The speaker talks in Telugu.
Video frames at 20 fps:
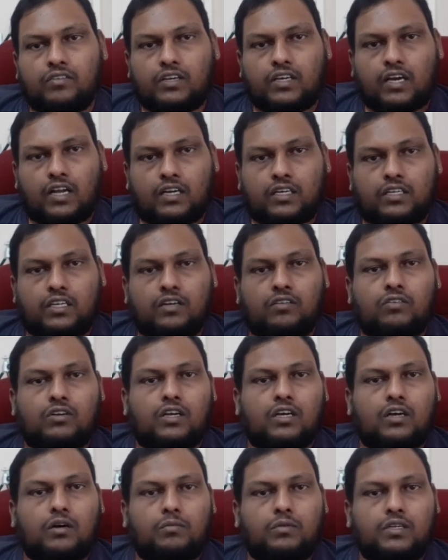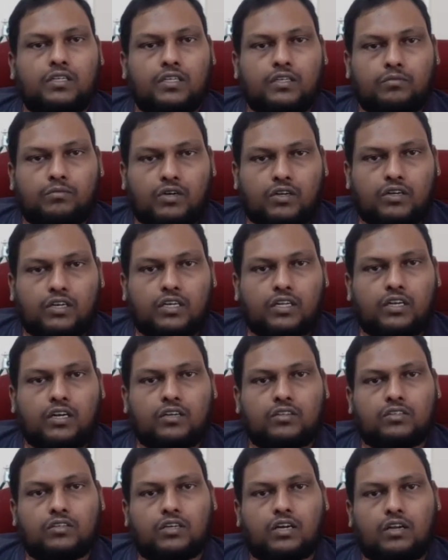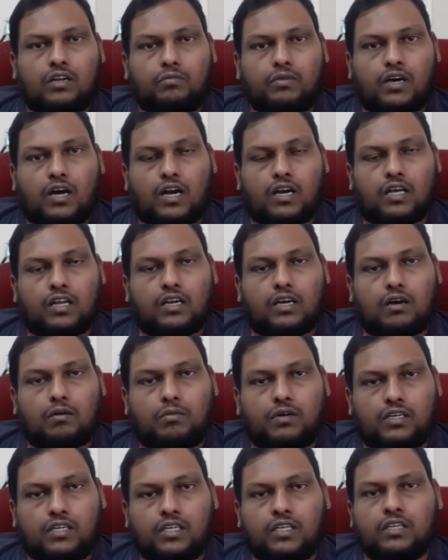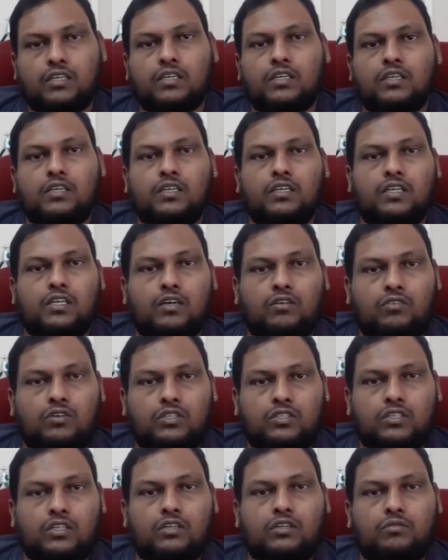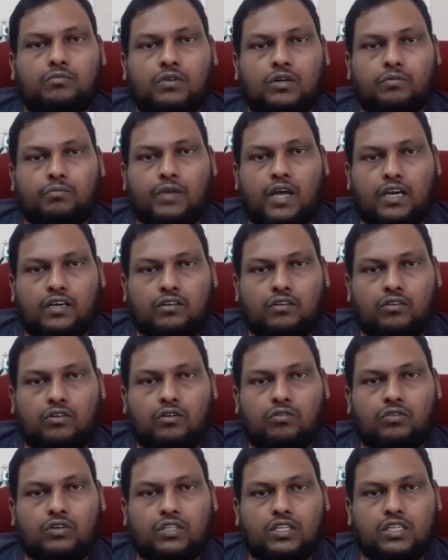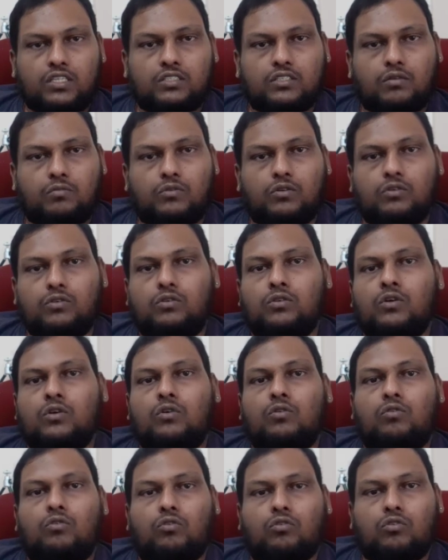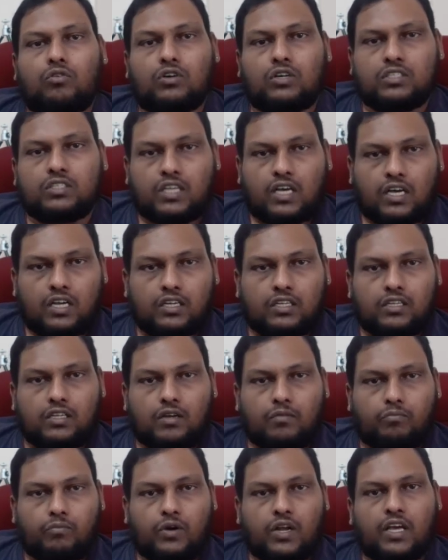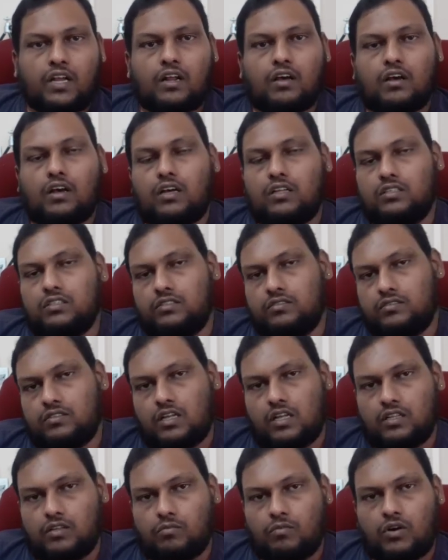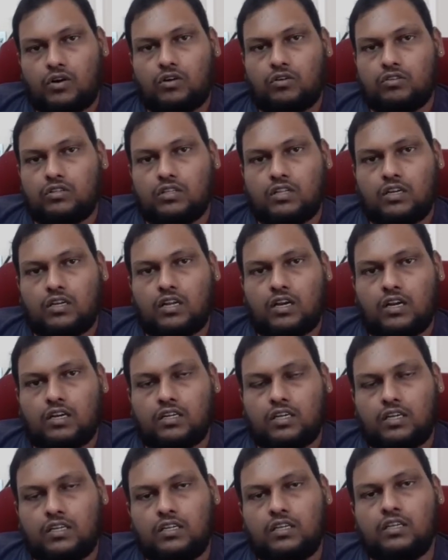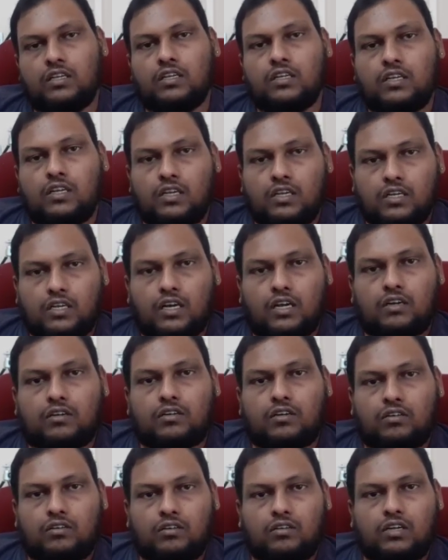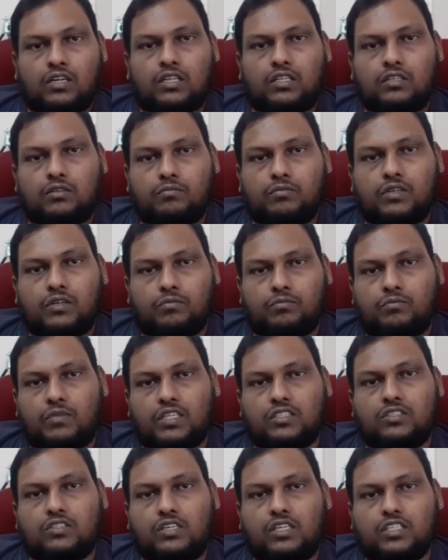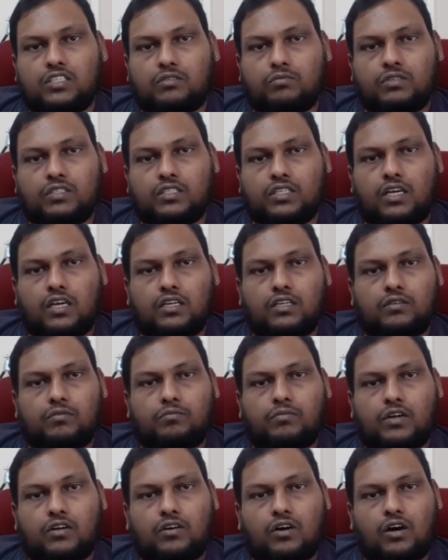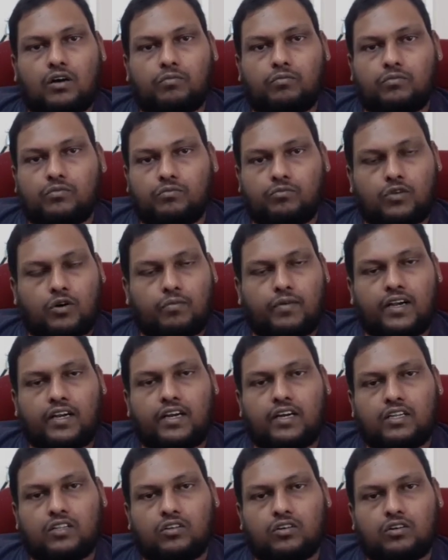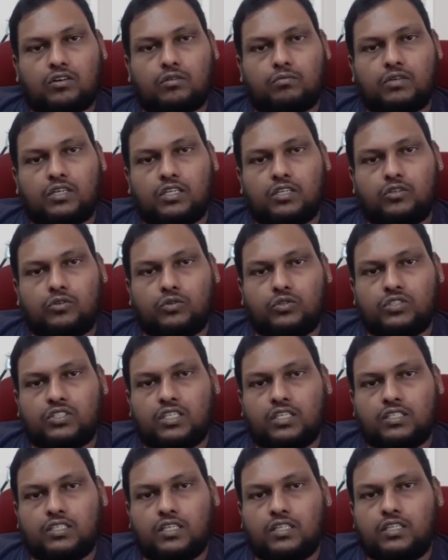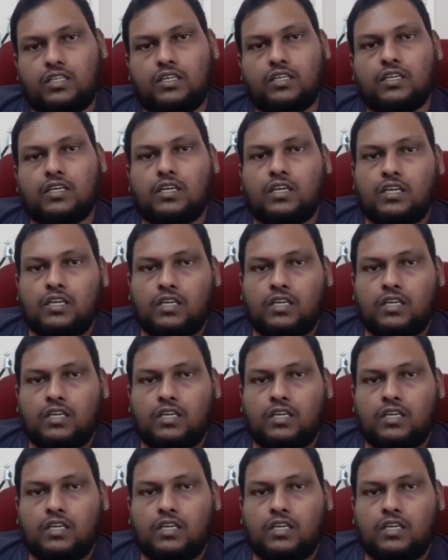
ఇవి కనెక్ట్ అయి ఉంటాయి కాబట్టి మనం ఇంటర్నెట్తో కలిపి ఆడాలి కాబట్టి ఏమవుతుందంటే మన బ్యాక్గ్రౌండ్లో వదిలేసినప్పుడు ఒక్కొక్కసారి ఎప్పుడైనా అది అంతమాట అవుతుందని నేను అనగానే కనెక్ట్ అవ్వడం అనేది మధ్యలో డిస్టర్బెన్స్ కానీ మనం మొబైల్ డేటాతో కాబట్టి యూజ్ చేసేది